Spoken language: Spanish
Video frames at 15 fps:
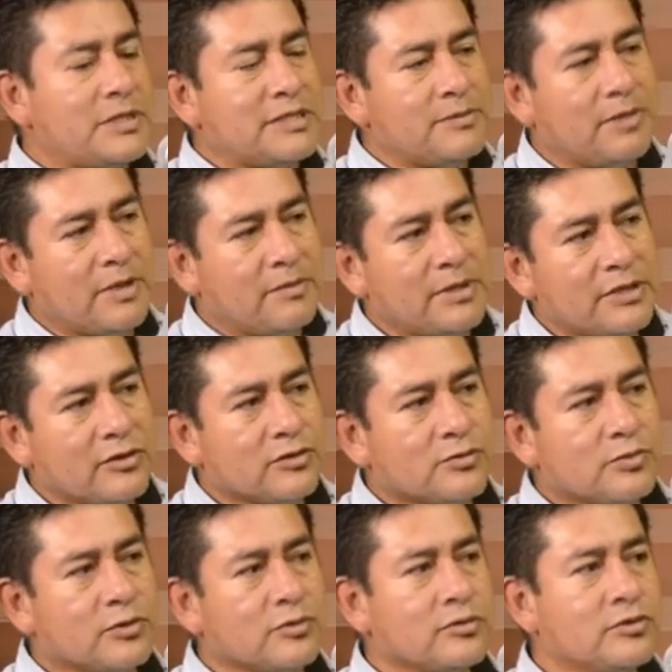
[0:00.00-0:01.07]
principalmente
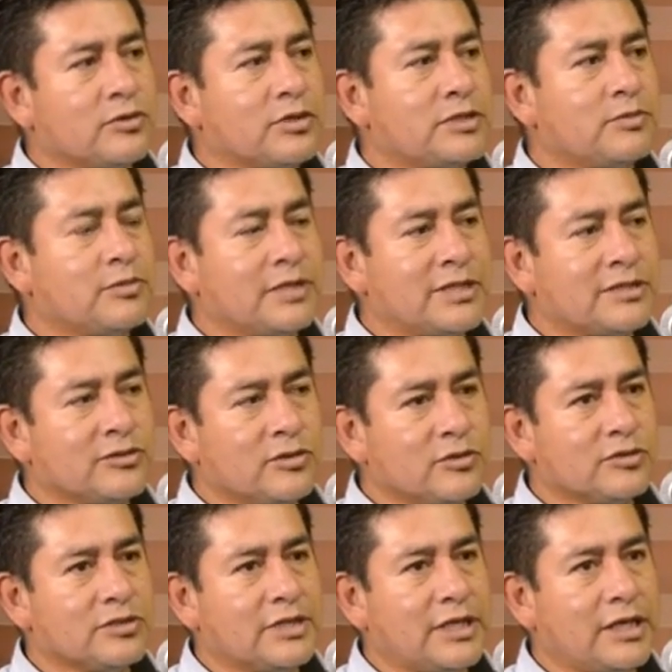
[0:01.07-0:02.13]
los productores, porque
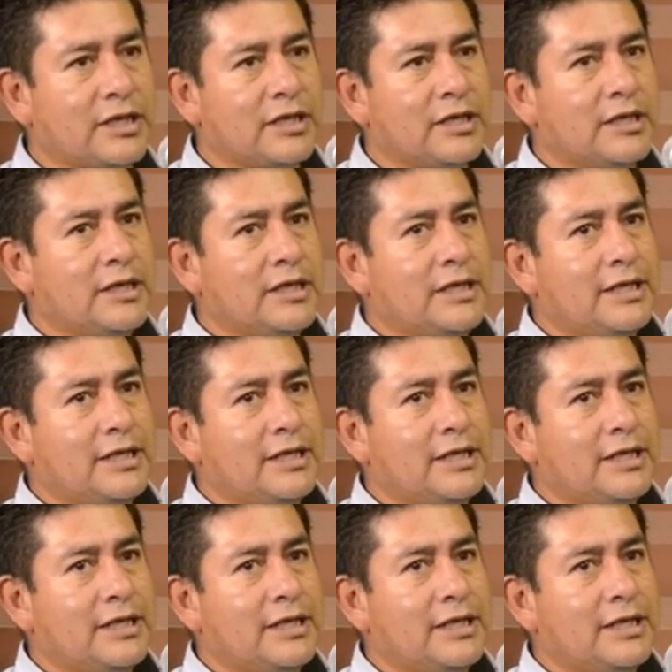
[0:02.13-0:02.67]
son los que